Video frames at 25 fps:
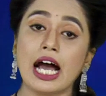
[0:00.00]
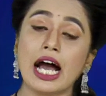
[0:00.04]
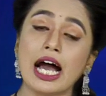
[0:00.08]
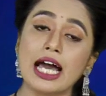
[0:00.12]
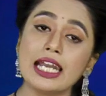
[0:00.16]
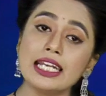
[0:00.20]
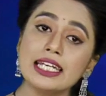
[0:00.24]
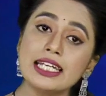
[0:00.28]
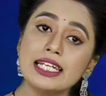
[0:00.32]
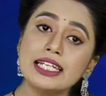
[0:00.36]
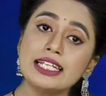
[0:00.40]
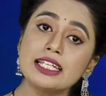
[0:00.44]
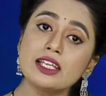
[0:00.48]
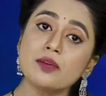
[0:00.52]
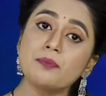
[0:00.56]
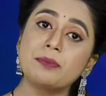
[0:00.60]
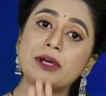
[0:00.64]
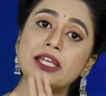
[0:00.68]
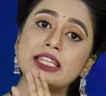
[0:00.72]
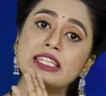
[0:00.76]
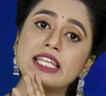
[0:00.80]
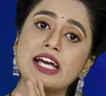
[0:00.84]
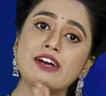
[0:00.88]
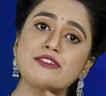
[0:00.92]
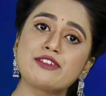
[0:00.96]
అన్నిటికీ
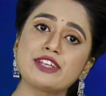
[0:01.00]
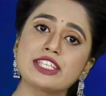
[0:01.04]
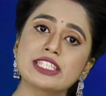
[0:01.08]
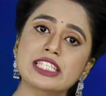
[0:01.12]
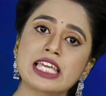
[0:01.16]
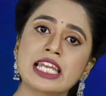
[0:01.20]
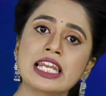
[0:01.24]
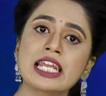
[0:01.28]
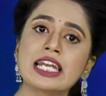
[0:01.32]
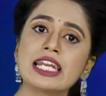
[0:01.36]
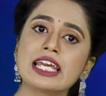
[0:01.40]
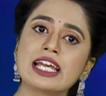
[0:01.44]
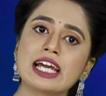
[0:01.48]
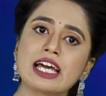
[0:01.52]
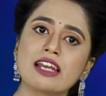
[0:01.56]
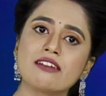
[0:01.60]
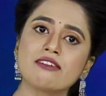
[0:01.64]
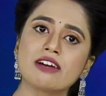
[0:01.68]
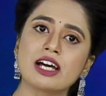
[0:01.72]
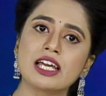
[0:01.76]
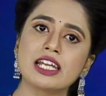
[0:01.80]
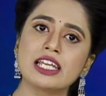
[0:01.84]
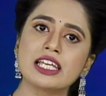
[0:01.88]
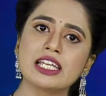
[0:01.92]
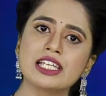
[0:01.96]
పెద్ద ఆఫీసర్లనే
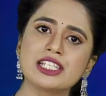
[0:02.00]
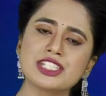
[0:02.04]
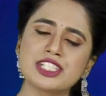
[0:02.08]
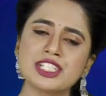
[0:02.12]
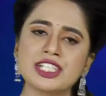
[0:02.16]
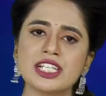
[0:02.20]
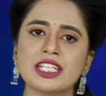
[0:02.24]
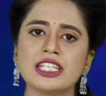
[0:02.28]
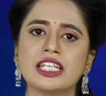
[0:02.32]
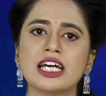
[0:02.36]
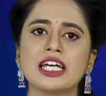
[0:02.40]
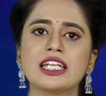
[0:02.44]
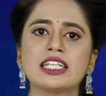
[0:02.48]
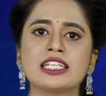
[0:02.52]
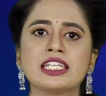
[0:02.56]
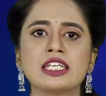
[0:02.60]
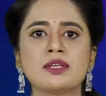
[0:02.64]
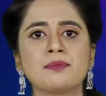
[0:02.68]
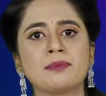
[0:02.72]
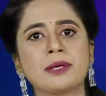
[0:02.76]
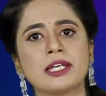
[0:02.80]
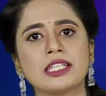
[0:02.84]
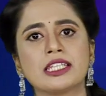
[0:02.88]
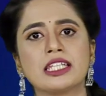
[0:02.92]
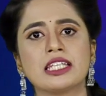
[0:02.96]
కలవాలి చిన్నదానికి
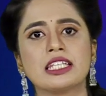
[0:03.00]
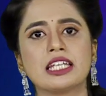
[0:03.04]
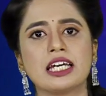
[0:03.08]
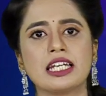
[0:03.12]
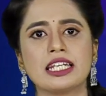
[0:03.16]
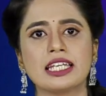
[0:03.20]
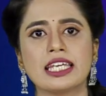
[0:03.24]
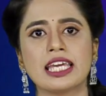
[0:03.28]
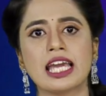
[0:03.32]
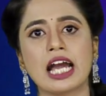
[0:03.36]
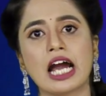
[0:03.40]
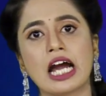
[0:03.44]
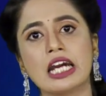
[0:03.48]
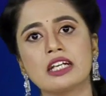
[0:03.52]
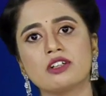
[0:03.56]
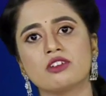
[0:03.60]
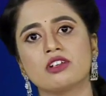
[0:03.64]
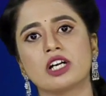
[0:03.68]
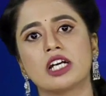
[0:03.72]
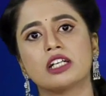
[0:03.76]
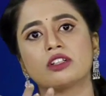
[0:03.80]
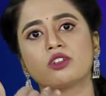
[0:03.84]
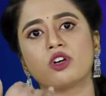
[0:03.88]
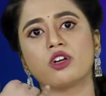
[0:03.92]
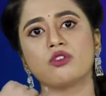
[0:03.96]
పెద్దదానికి ఆటో
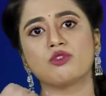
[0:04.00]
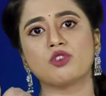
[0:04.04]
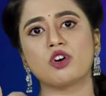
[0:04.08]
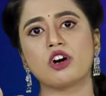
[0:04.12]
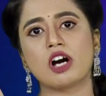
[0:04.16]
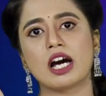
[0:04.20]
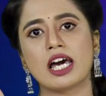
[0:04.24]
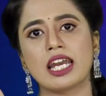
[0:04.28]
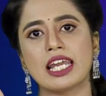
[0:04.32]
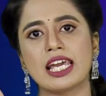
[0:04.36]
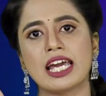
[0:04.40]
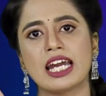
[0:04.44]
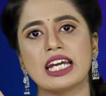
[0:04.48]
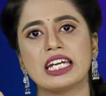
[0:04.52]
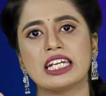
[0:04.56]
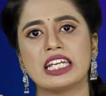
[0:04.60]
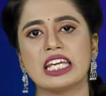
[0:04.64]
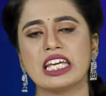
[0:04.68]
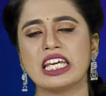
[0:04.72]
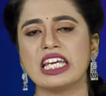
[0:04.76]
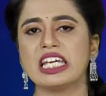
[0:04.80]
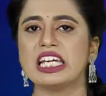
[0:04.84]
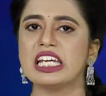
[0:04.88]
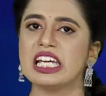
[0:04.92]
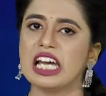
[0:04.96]
కట్టుకొని పోవాలి
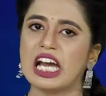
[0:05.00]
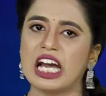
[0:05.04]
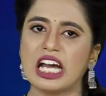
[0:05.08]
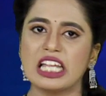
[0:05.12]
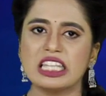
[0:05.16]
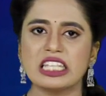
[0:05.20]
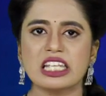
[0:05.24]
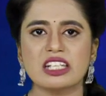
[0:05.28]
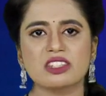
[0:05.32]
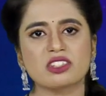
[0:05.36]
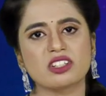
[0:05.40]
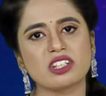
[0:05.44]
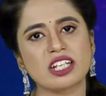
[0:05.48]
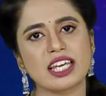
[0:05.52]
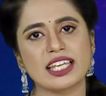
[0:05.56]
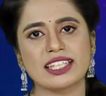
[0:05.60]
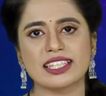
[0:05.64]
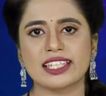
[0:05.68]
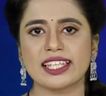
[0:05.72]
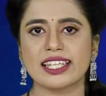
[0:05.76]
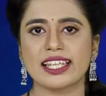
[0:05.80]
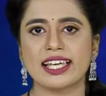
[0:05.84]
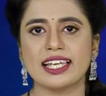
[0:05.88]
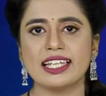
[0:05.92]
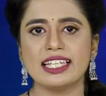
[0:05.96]
అంటే
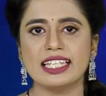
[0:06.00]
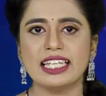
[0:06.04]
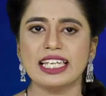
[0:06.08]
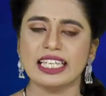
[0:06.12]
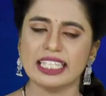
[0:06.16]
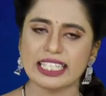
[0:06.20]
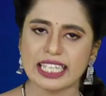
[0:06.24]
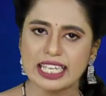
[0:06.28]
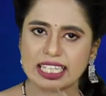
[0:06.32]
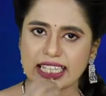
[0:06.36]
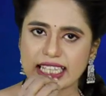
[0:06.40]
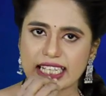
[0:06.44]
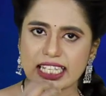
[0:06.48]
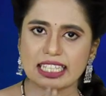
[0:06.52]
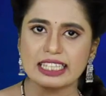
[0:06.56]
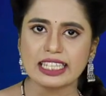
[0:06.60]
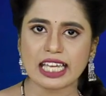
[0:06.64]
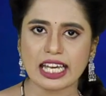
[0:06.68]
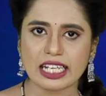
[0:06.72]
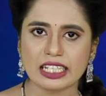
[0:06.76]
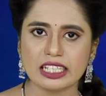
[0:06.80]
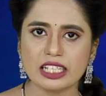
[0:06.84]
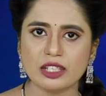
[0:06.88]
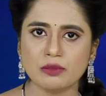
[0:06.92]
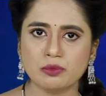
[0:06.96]
అందరితోనవుతుందా ఏదైనా
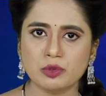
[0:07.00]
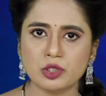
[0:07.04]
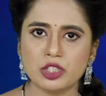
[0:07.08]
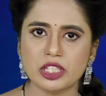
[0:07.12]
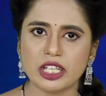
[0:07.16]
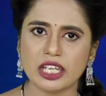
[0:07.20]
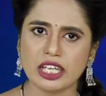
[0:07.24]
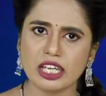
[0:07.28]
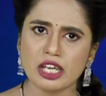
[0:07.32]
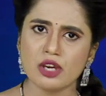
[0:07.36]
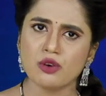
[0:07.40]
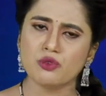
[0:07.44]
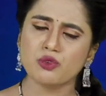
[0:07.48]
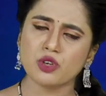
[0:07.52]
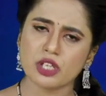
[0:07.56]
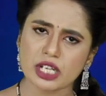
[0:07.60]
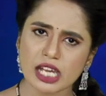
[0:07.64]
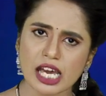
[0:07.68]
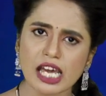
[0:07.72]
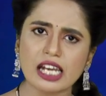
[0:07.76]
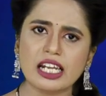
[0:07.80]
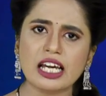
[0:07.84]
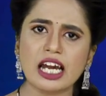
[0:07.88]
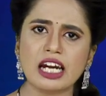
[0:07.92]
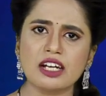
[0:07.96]
తక్లీఫ్ ఉంటే ఓ
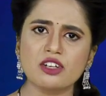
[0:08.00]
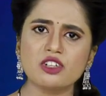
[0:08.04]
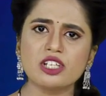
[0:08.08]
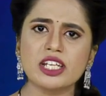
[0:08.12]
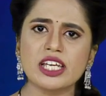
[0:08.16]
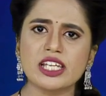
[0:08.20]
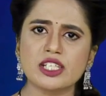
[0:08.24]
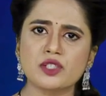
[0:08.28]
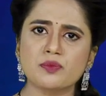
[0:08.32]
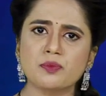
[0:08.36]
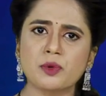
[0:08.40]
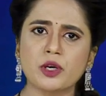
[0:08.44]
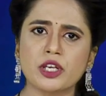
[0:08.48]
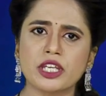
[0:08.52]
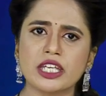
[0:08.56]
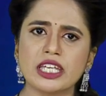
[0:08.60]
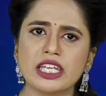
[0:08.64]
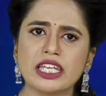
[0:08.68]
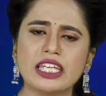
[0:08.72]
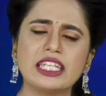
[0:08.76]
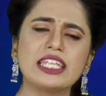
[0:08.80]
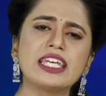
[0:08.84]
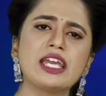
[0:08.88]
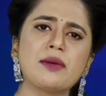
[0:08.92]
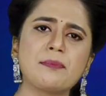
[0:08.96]
నాలుగు అడుగులు వేసిపోయి
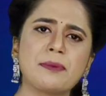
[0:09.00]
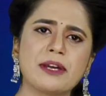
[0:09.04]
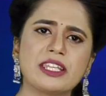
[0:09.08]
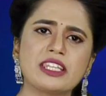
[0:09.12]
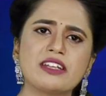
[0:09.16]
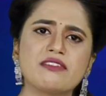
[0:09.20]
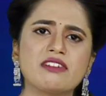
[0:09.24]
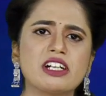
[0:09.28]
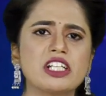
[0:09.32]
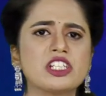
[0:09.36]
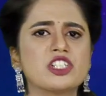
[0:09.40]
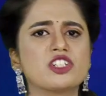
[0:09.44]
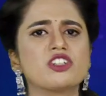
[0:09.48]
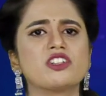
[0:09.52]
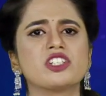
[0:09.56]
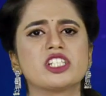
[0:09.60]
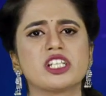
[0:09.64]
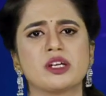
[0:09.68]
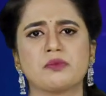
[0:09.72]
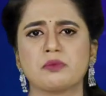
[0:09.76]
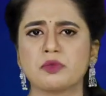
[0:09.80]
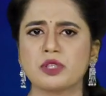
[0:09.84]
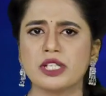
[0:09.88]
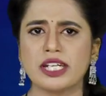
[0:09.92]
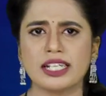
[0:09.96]
ఏ పెద్ద మనిషికో
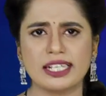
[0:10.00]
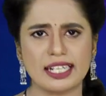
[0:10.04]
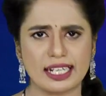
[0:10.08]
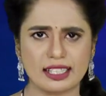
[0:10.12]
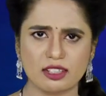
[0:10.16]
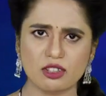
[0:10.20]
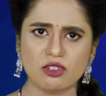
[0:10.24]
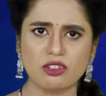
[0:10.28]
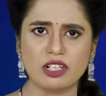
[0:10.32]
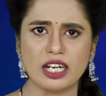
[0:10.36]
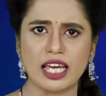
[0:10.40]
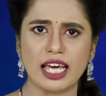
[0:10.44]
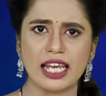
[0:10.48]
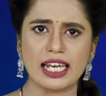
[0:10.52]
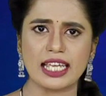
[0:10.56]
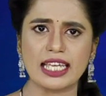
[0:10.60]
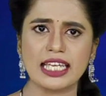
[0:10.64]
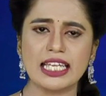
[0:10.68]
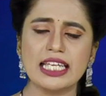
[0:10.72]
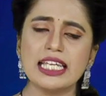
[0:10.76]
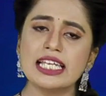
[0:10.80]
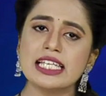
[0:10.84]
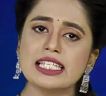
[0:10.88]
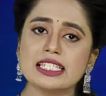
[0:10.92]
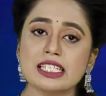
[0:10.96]
చెప్పుకునేటట్టు ఉండాలి
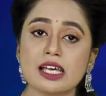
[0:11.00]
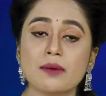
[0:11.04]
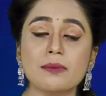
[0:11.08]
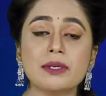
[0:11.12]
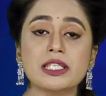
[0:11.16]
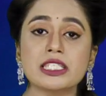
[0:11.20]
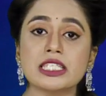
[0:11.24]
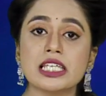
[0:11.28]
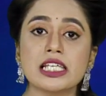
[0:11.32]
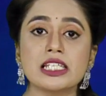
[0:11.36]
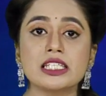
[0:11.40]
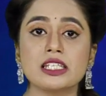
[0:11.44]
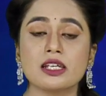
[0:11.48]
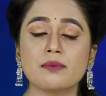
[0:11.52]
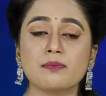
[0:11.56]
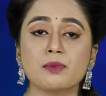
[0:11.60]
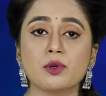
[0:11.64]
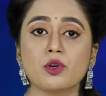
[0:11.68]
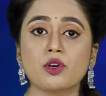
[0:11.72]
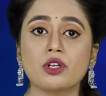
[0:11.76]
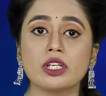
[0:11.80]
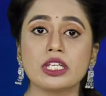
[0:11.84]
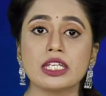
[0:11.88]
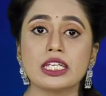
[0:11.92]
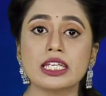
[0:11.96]
సమస్యలు
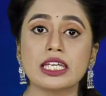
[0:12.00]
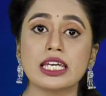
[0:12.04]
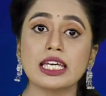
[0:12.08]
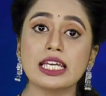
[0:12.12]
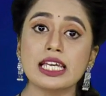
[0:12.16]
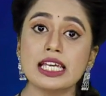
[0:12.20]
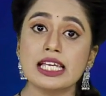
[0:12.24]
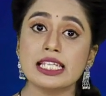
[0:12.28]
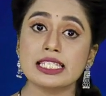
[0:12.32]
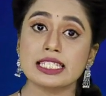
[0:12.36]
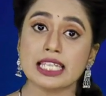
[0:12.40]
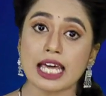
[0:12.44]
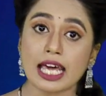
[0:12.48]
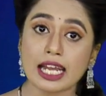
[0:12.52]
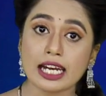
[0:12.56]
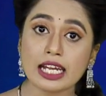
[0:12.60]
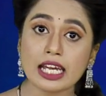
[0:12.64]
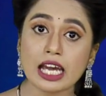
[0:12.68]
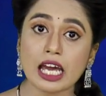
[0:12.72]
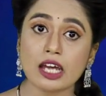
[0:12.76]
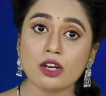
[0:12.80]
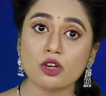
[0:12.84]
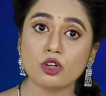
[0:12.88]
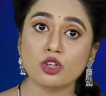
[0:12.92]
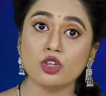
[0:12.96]
చెప్పుకోనికే
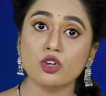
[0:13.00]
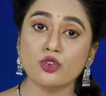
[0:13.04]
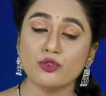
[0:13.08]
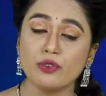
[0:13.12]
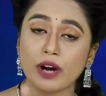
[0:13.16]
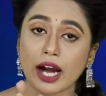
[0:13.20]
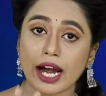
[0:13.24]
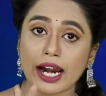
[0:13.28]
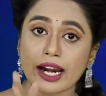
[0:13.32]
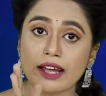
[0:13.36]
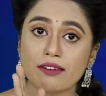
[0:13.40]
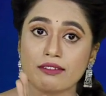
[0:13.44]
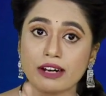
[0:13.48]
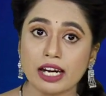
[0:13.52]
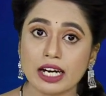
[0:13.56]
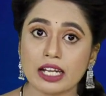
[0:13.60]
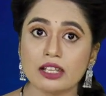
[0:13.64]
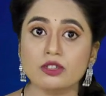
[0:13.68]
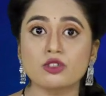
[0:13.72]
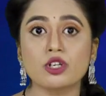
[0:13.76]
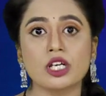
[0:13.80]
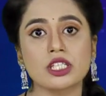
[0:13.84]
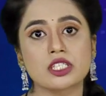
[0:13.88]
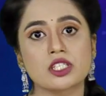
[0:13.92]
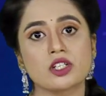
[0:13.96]
సర్కార్ వాళ్ళు వాడ
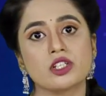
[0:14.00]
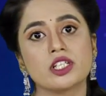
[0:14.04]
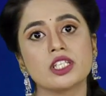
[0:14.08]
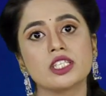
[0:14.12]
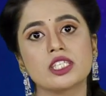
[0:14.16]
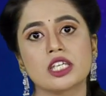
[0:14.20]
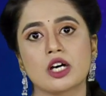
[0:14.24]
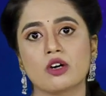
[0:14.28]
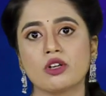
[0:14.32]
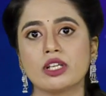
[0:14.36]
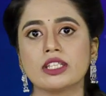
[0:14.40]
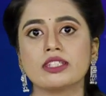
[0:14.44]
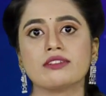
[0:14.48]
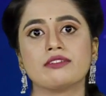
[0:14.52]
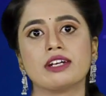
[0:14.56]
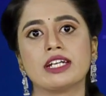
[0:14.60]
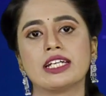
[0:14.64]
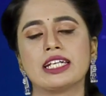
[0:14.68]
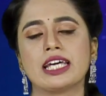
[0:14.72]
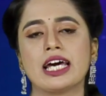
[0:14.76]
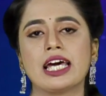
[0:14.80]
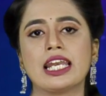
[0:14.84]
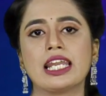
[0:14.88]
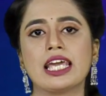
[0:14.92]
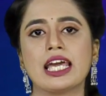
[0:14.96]
వాడకు అసొంటి సవలతు
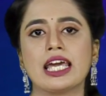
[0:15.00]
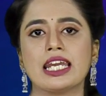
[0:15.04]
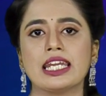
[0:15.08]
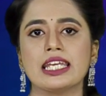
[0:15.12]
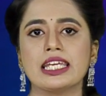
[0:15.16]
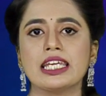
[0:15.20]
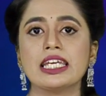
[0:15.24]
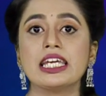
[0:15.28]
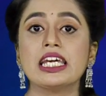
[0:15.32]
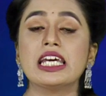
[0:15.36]
పెట్టాలి అని